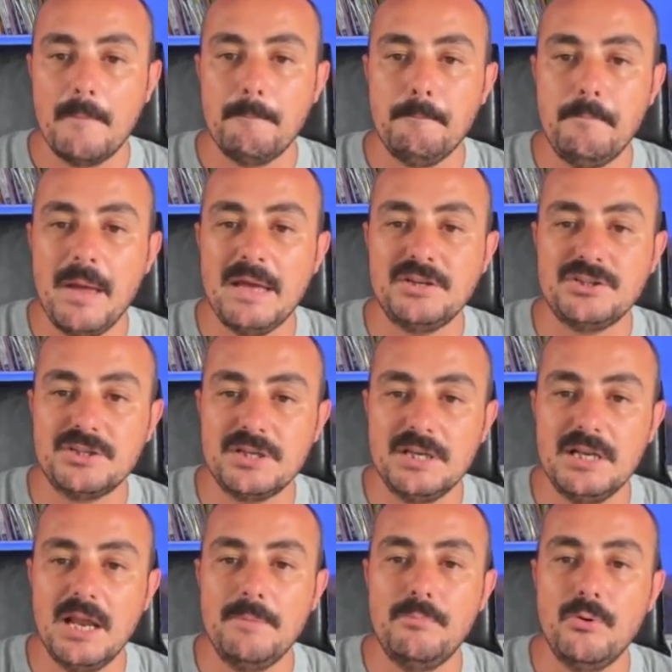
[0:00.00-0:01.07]
5
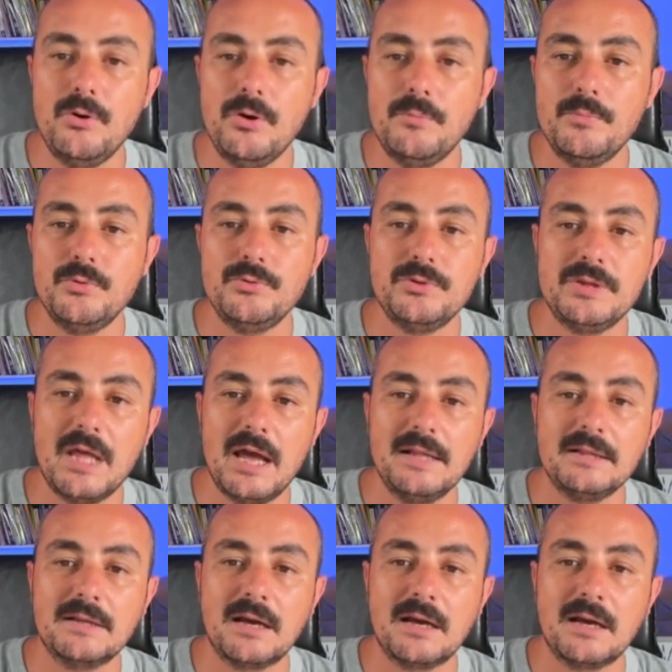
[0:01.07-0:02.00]
ile bölümünden